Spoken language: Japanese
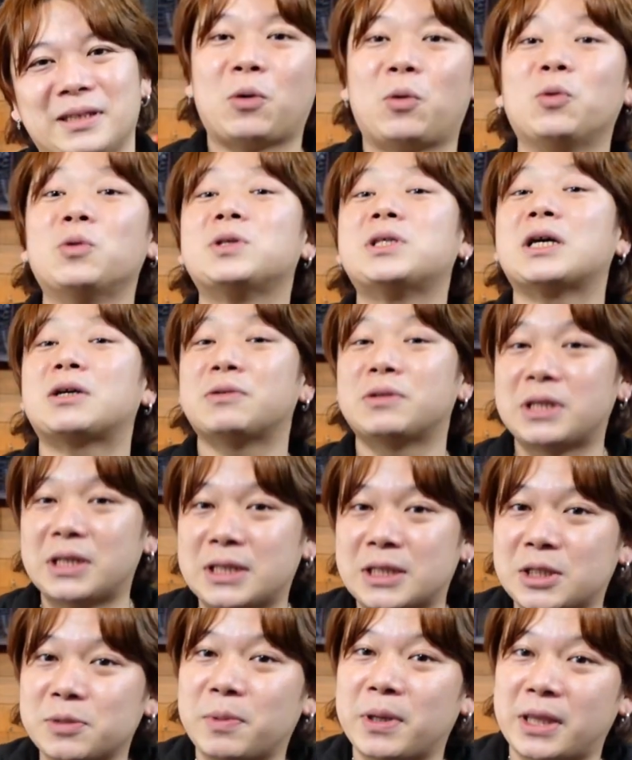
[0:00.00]
この作品
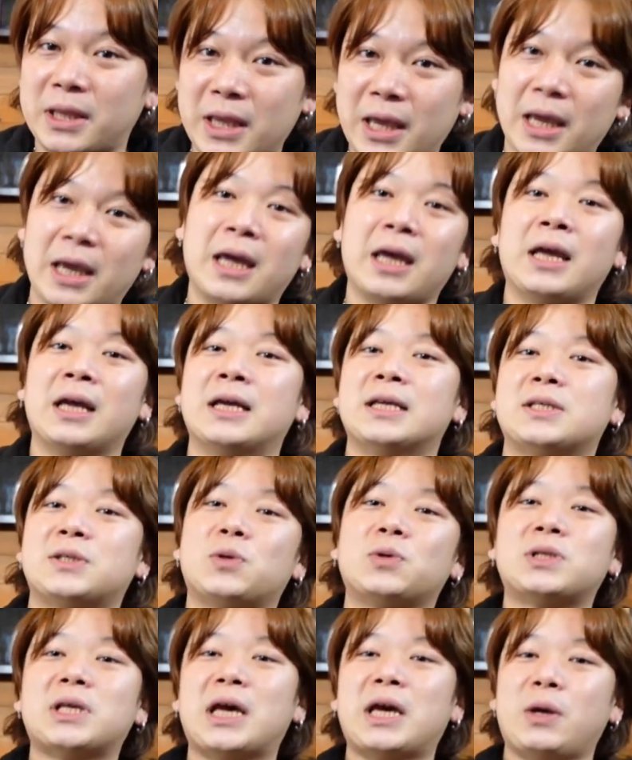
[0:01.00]
全て
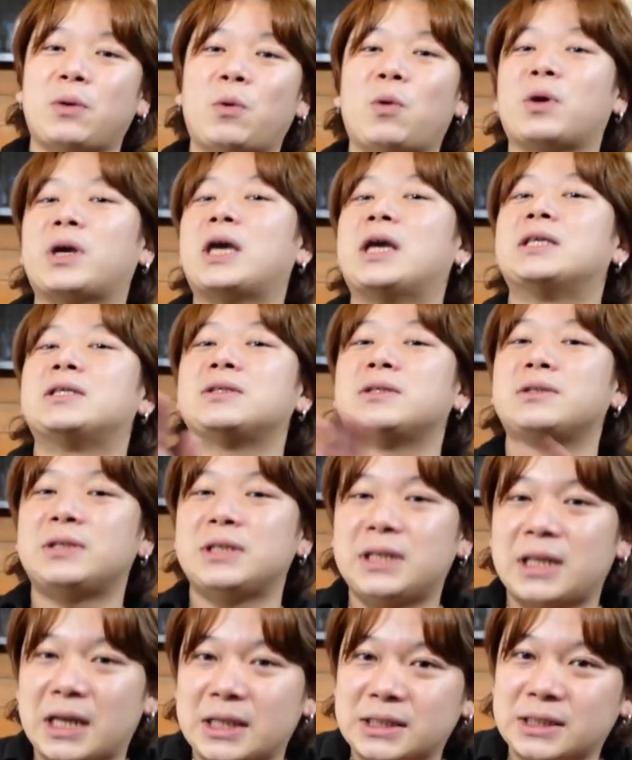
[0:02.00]
素材を削
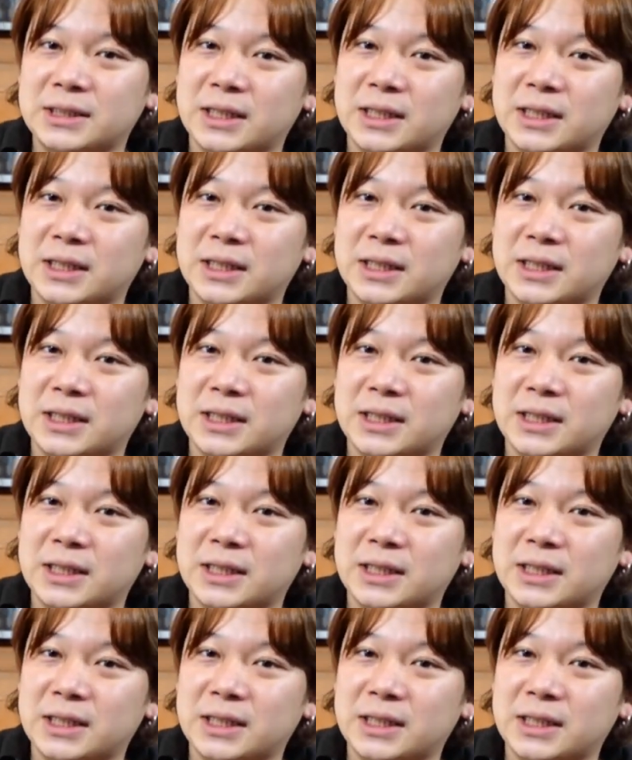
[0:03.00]
り出し